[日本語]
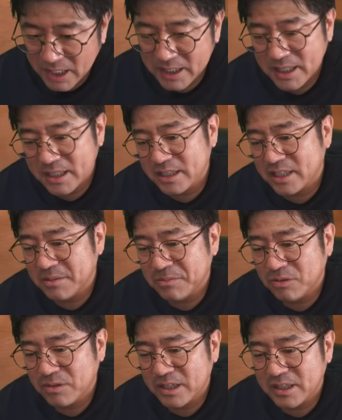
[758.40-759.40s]
かなり疑
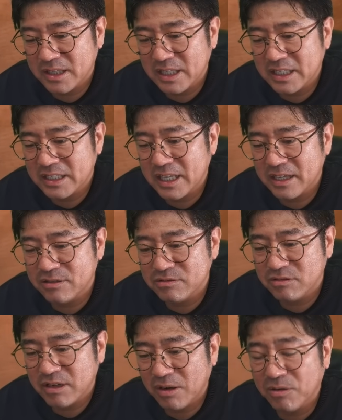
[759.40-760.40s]
問が出てきてい
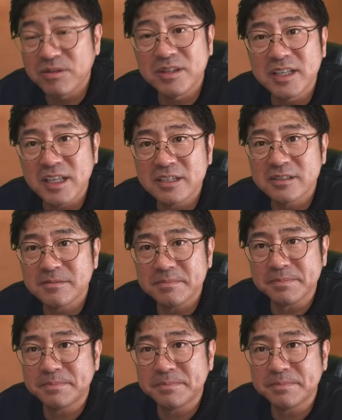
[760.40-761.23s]
るのが本音です。